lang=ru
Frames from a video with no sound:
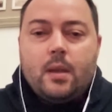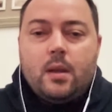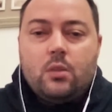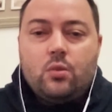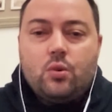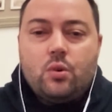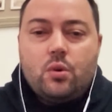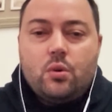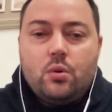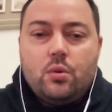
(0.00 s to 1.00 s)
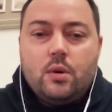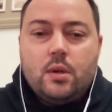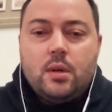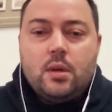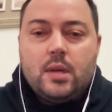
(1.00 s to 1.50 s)
которую
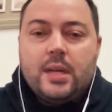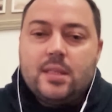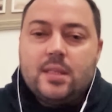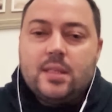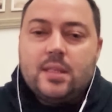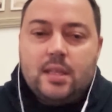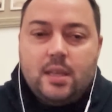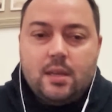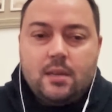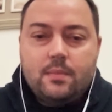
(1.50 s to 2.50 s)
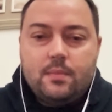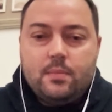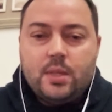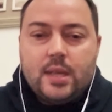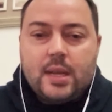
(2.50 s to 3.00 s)
э, Россия
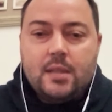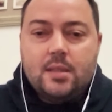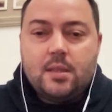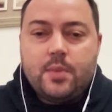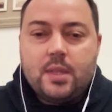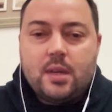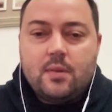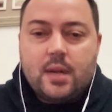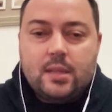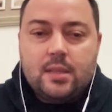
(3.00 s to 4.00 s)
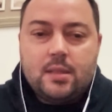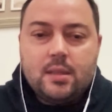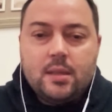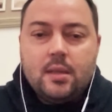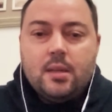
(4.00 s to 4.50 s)
пытается подорвать
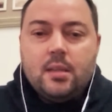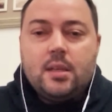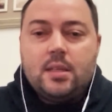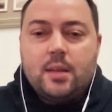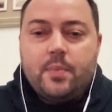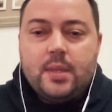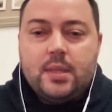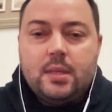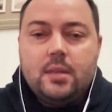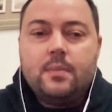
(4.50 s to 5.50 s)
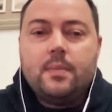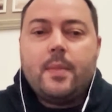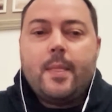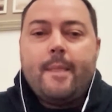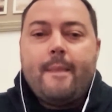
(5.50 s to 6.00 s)
на Западе
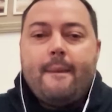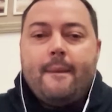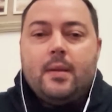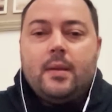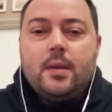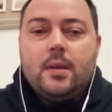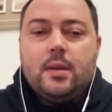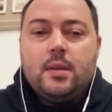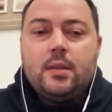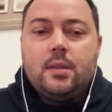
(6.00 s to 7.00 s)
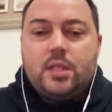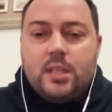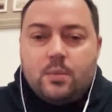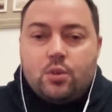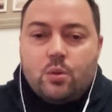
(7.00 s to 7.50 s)
э, с
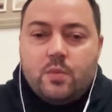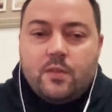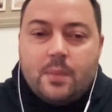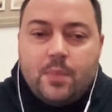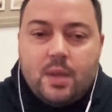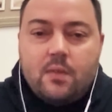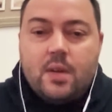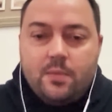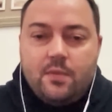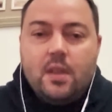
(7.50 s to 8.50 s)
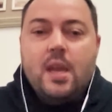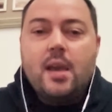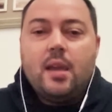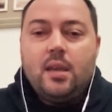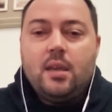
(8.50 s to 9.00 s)
тем, чтобы, во-первых,
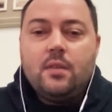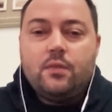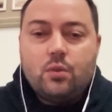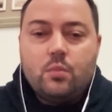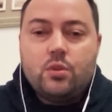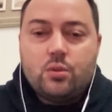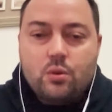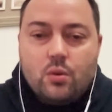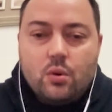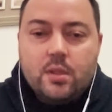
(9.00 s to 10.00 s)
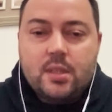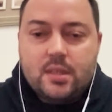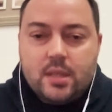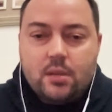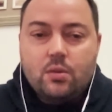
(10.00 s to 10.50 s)
обвиняя Киев в том, что он
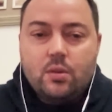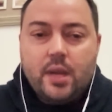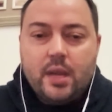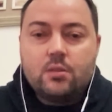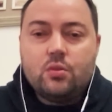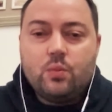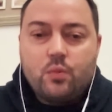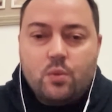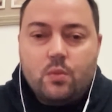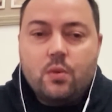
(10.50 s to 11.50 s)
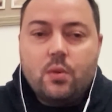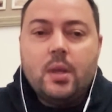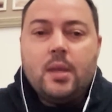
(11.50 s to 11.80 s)
создает грязную бомбу,